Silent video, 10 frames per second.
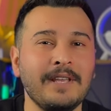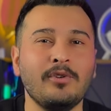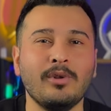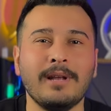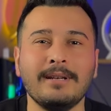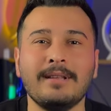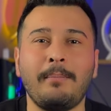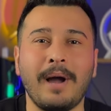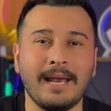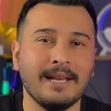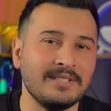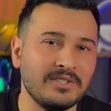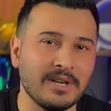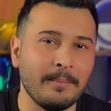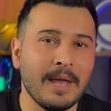videolarını da
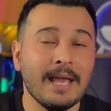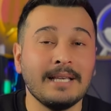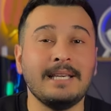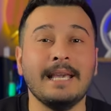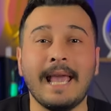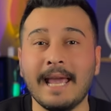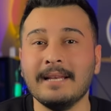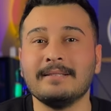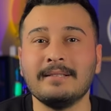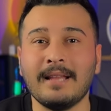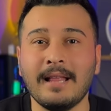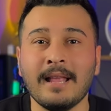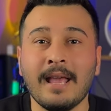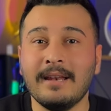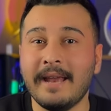paylaşacağım ki en azından
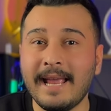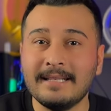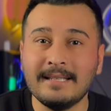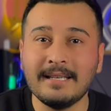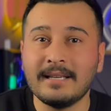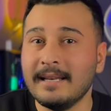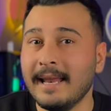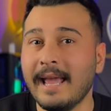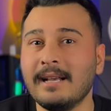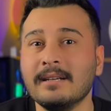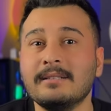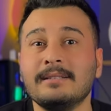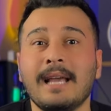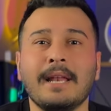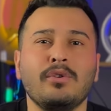raising, naked yani